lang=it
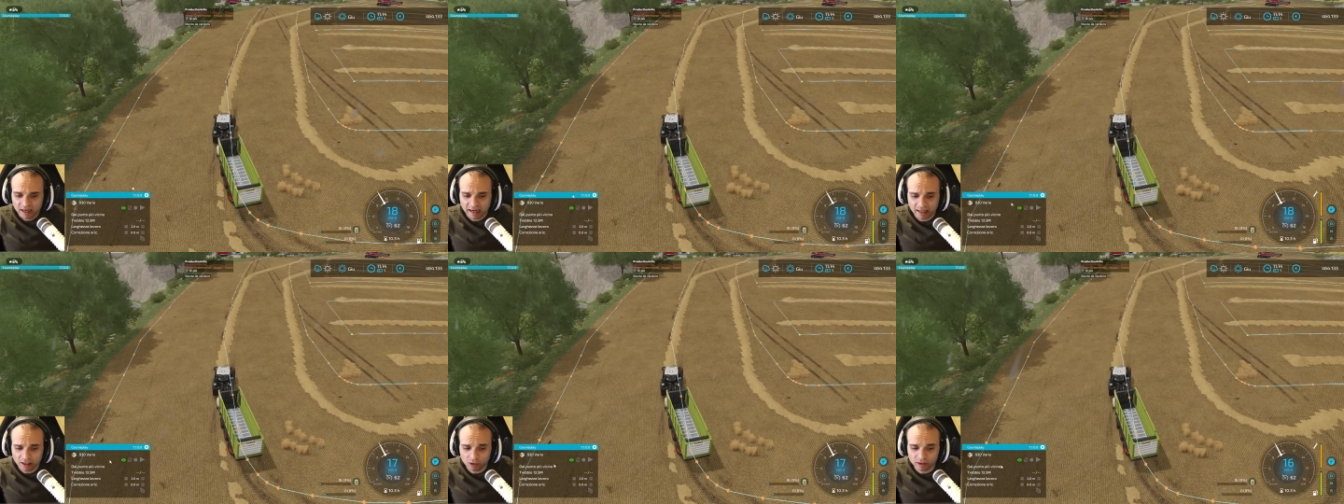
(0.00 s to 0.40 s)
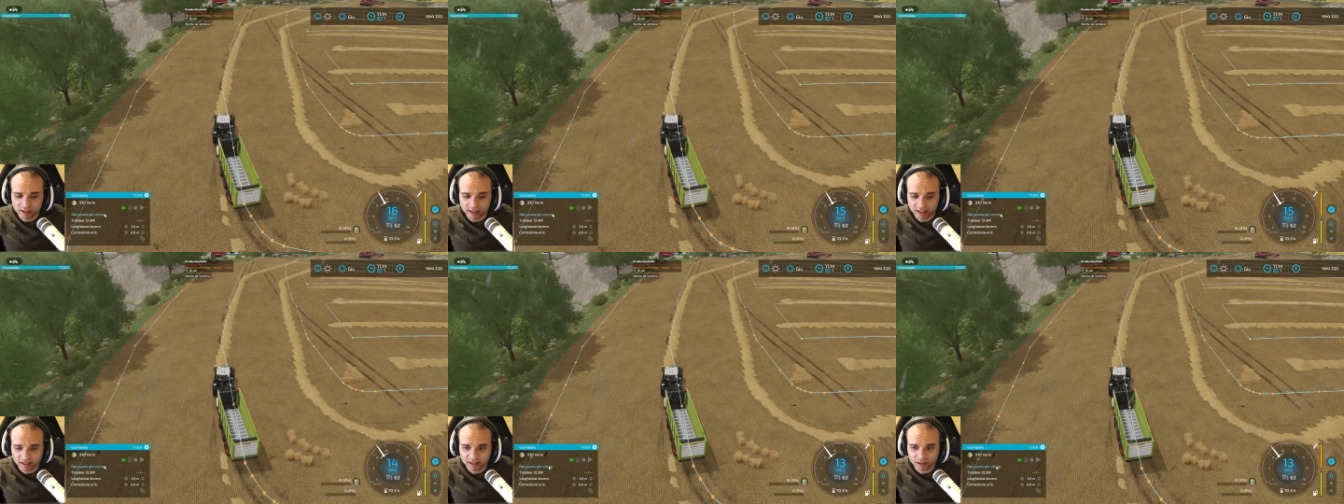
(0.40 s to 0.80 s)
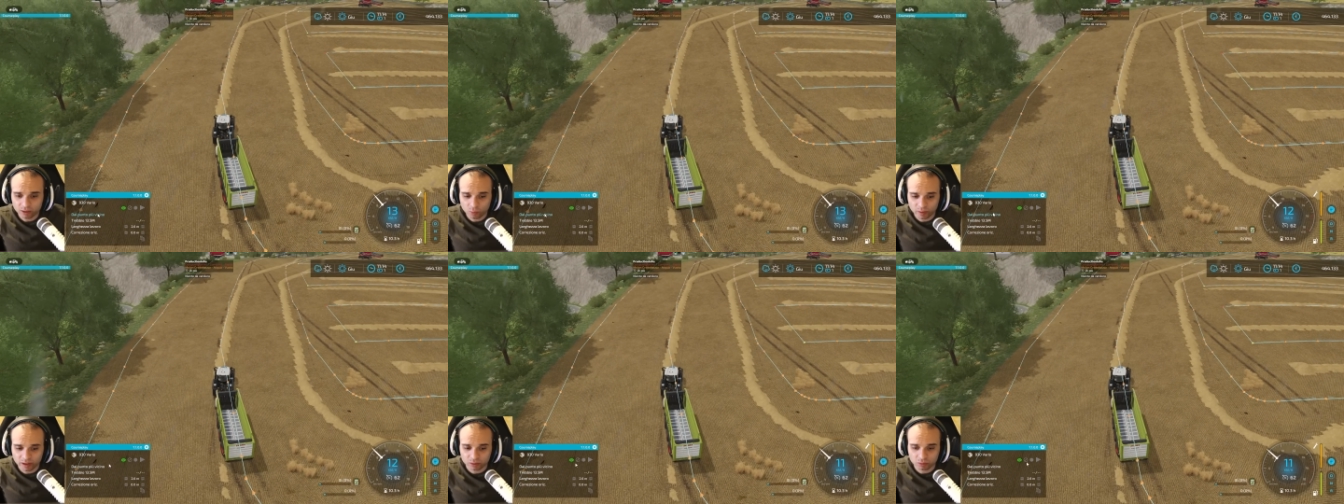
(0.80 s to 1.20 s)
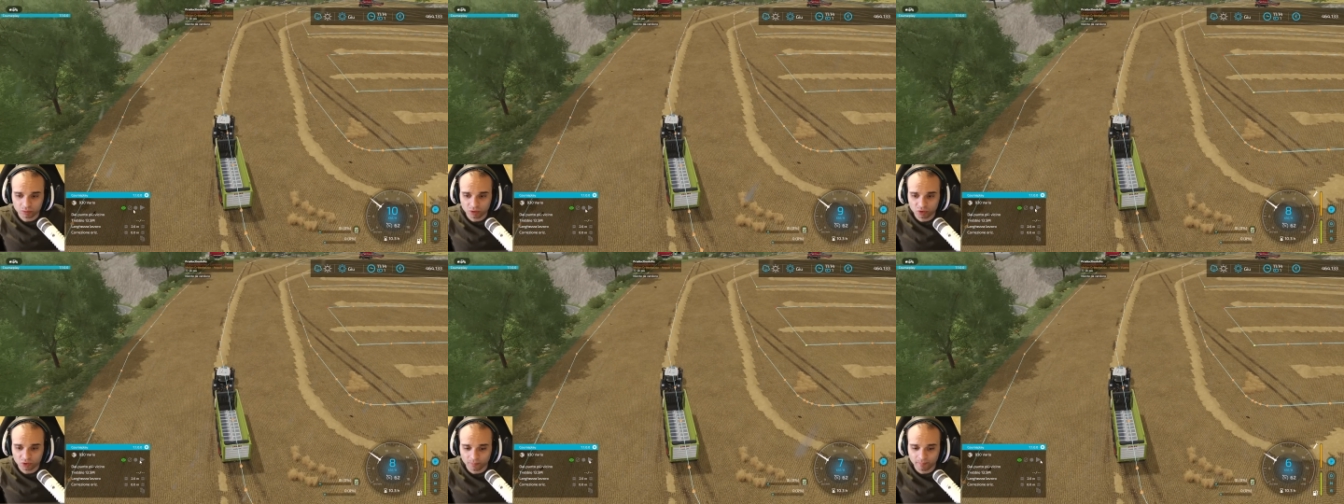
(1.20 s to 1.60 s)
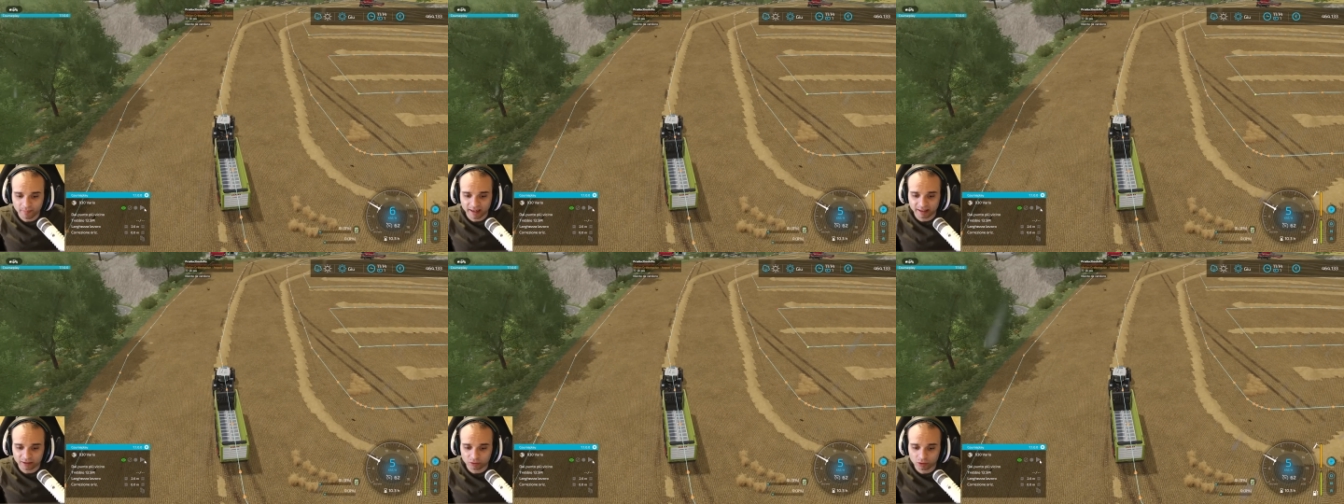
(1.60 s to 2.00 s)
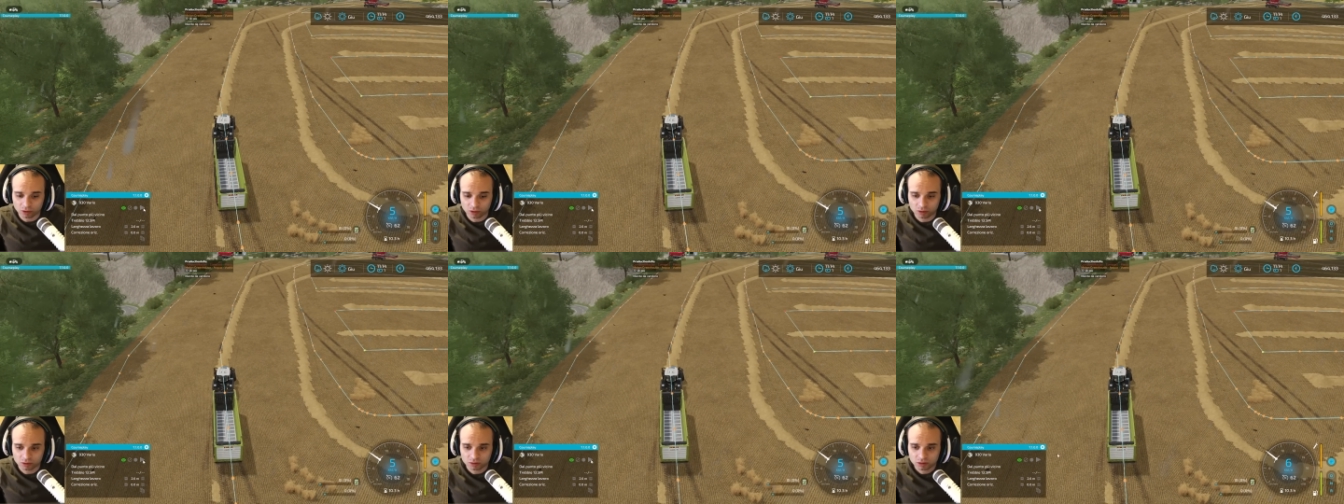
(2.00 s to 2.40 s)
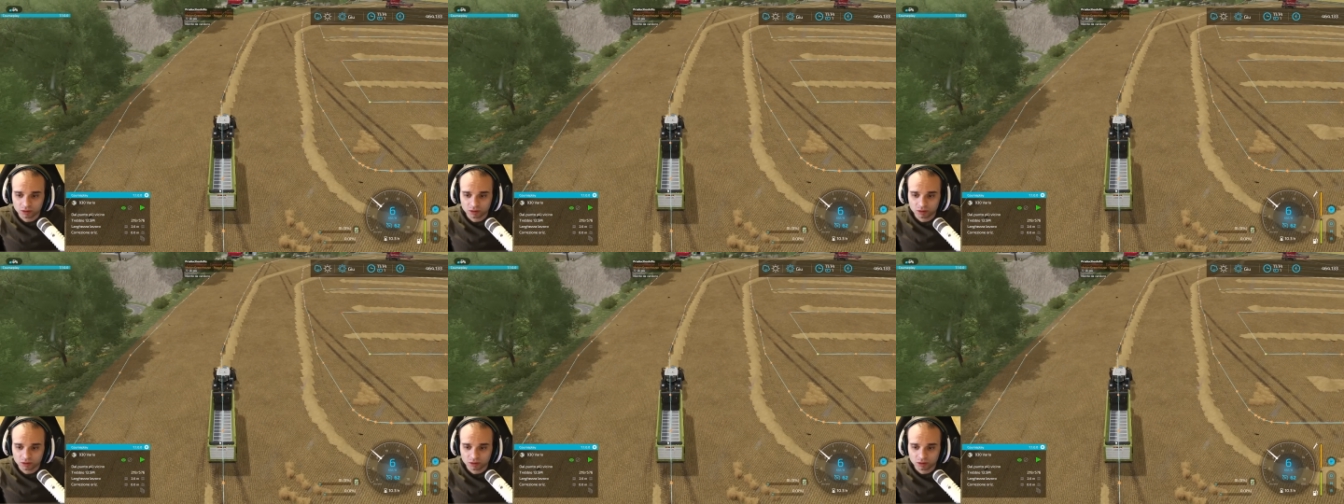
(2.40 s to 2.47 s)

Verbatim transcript: Allora, anche qui, tutto sommato,